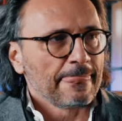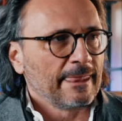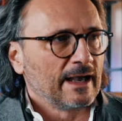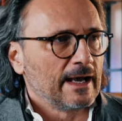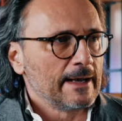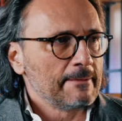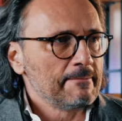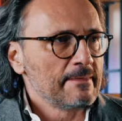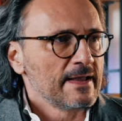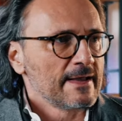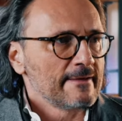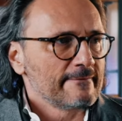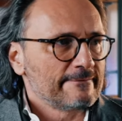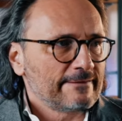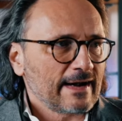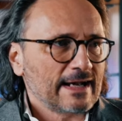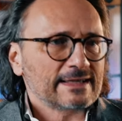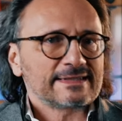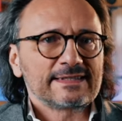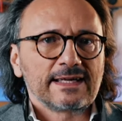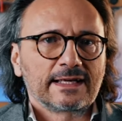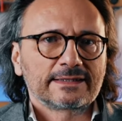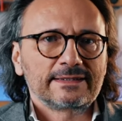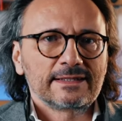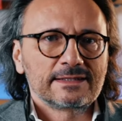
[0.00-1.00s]
Ähm,
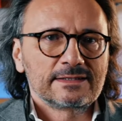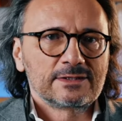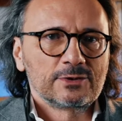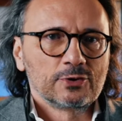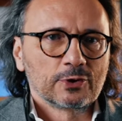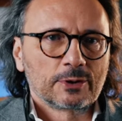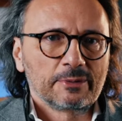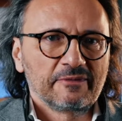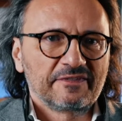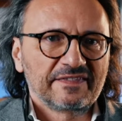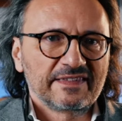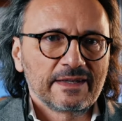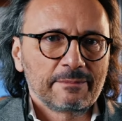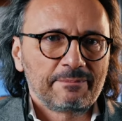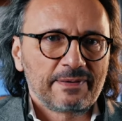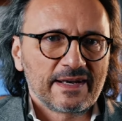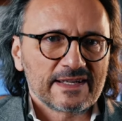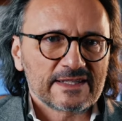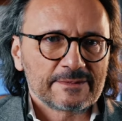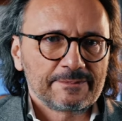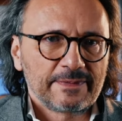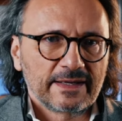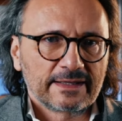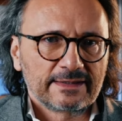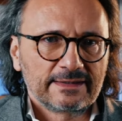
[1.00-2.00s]
was hat in Zukunft eine
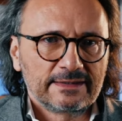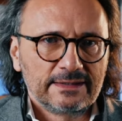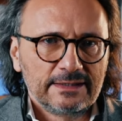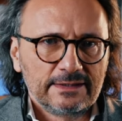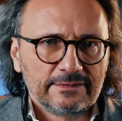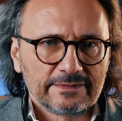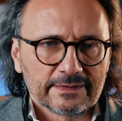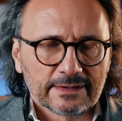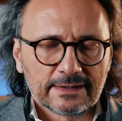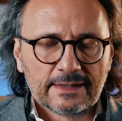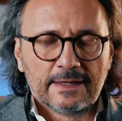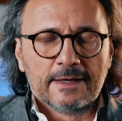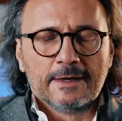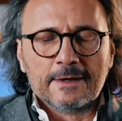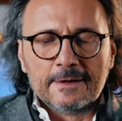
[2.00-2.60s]
Perspektive?